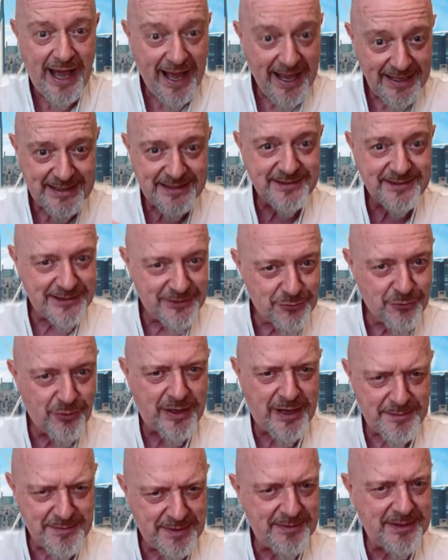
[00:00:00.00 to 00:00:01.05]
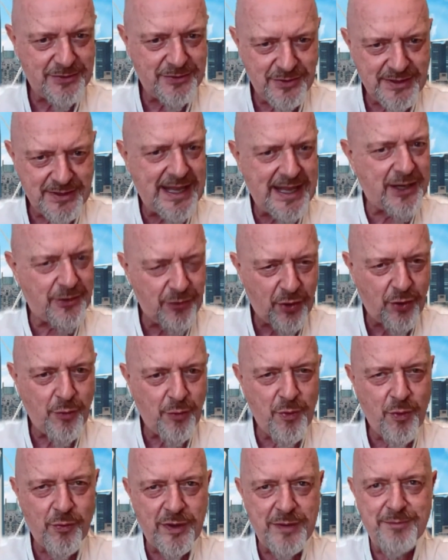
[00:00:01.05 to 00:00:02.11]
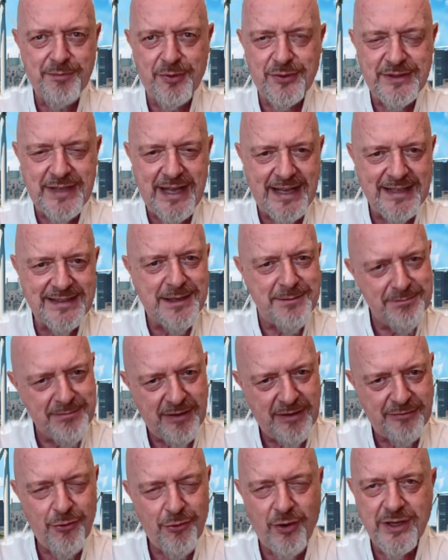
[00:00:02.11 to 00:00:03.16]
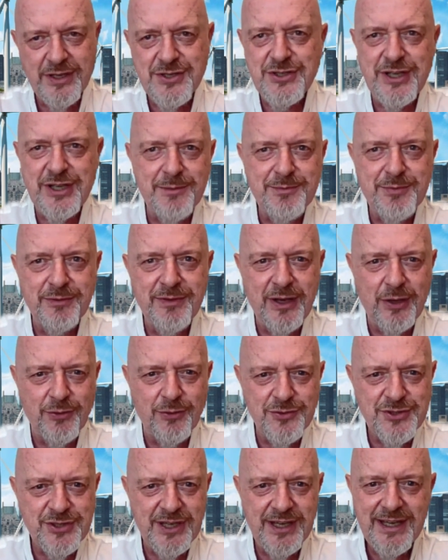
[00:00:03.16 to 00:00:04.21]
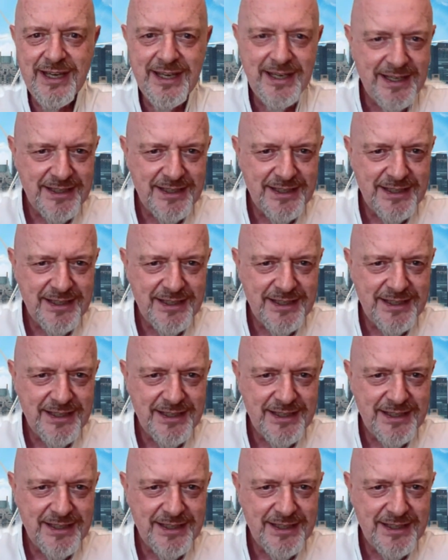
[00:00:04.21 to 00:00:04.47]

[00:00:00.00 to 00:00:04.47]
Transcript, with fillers: anche se il tuo cambiamento interno è comunque importante, ma fuori gira più veloce,